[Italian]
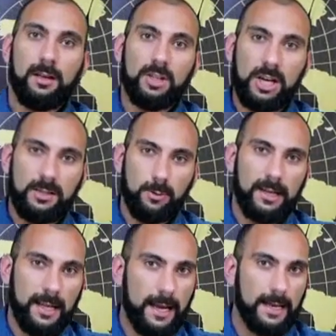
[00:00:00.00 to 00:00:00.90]
Ciao a
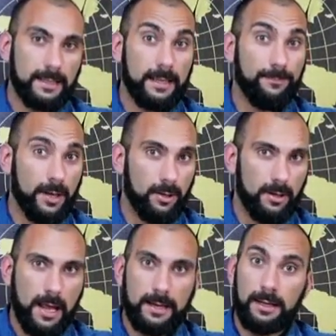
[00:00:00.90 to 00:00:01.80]
tutti ragazzi,
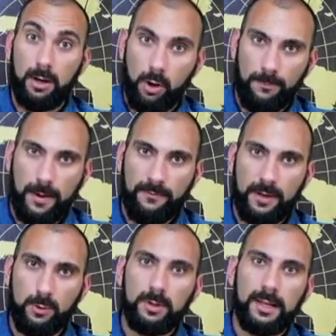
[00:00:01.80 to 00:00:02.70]
bentornati o
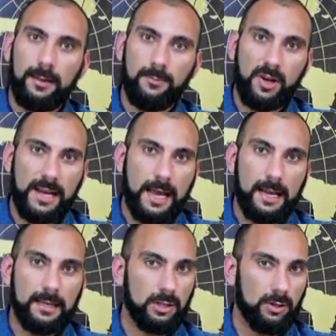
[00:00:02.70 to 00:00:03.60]
benvenuti nel mio
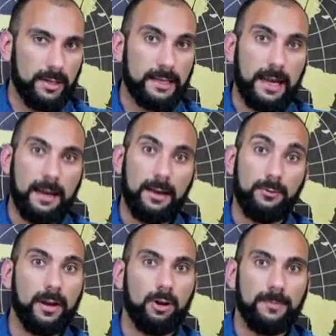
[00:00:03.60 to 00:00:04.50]
canale, sono Daniele,
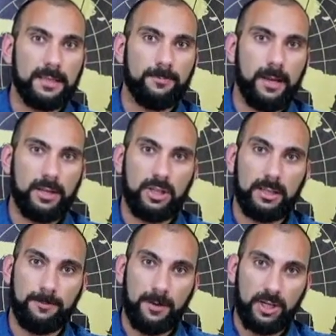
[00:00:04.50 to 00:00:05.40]
un e-commerce manager
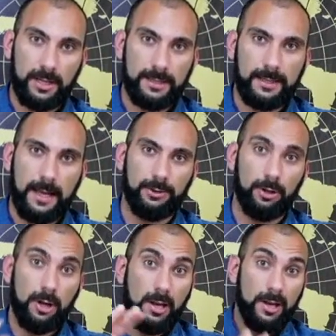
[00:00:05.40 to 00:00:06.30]

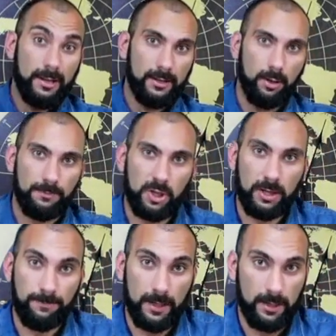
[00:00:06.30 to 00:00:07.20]
specializzato nel
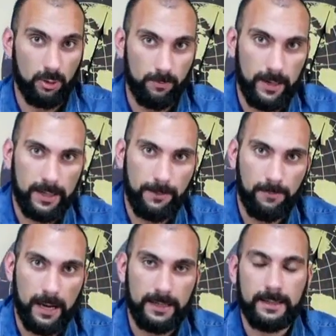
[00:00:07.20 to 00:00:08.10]
dropshipping sul
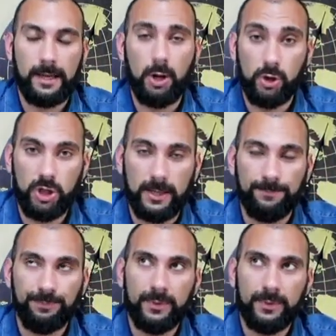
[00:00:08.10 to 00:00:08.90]
marketplace e oggi